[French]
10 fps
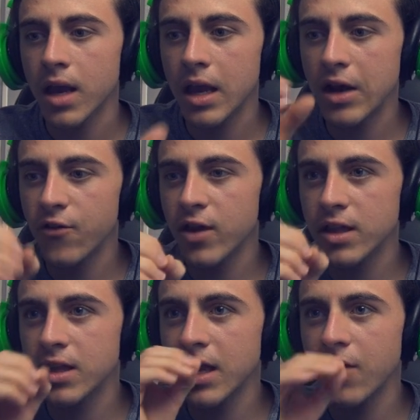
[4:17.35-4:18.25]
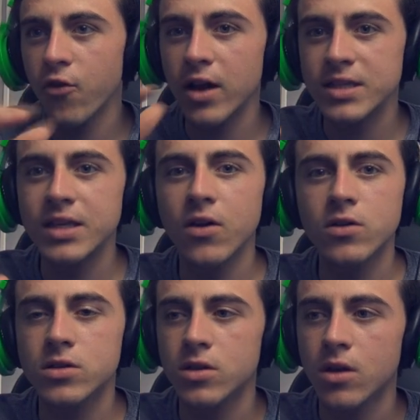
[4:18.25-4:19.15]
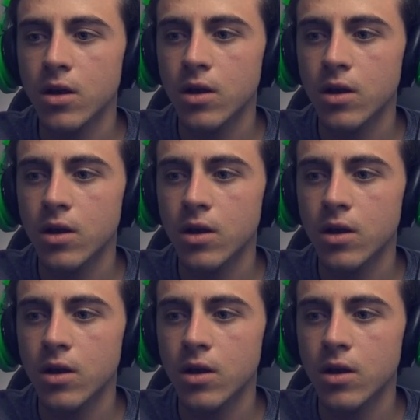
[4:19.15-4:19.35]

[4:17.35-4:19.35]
Et en fait, dès qu'ils font la séance,